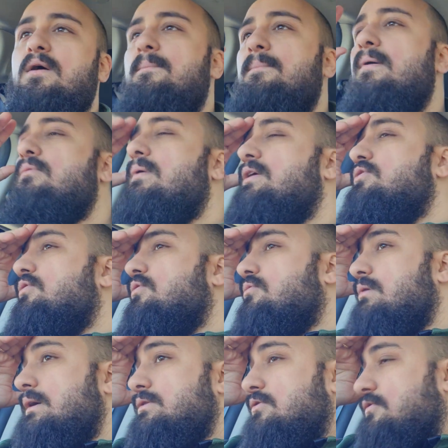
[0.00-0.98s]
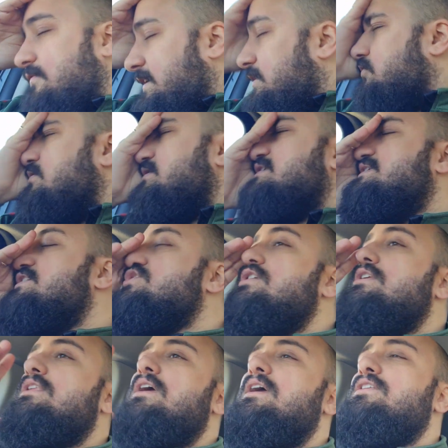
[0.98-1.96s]
Poi quando, quando vedo questa
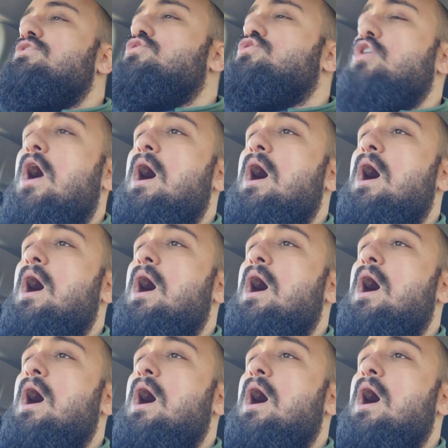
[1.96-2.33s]
gente che dice,